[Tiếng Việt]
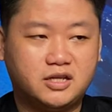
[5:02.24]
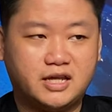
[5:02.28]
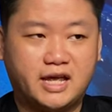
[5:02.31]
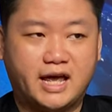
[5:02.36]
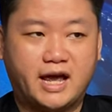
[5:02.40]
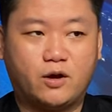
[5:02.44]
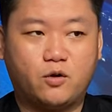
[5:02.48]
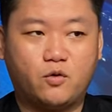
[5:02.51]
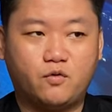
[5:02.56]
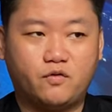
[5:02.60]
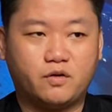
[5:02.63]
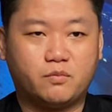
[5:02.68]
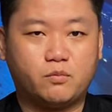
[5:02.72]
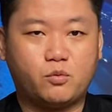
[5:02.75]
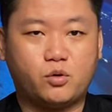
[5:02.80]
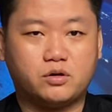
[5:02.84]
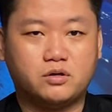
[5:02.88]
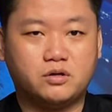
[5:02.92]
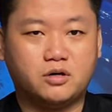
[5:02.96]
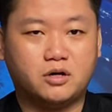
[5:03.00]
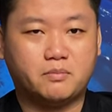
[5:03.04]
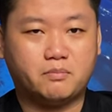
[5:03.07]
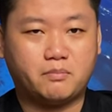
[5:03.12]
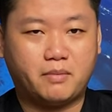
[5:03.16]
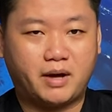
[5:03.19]
nhà khu vực mọi
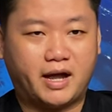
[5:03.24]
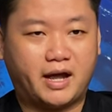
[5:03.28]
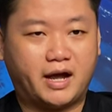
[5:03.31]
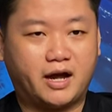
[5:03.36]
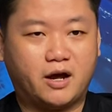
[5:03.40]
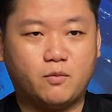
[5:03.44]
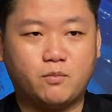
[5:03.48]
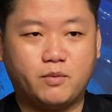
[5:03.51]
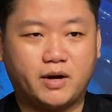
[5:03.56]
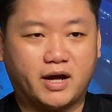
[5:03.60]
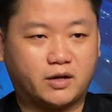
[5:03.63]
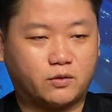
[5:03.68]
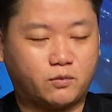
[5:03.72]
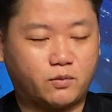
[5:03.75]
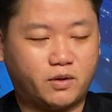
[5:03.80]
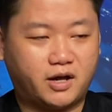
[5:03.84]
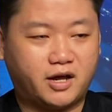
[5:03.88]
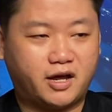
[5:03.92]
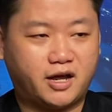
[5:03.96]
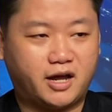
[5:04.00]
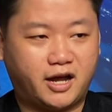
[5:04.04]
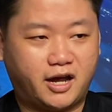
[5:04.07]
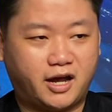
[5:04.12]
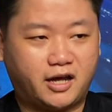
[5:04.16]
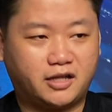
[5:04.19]
người mà không gạt
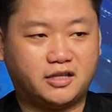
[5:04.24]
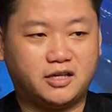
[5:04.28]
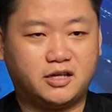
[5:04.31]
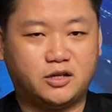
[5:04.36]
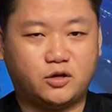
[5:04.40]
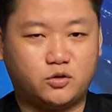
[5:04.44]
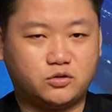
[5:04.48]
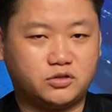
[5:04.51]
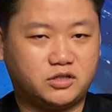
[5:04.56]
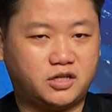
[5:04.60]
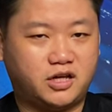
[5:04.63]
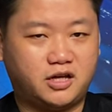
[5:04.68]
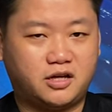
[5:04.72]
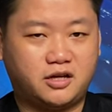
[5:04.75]
qua hai thì nó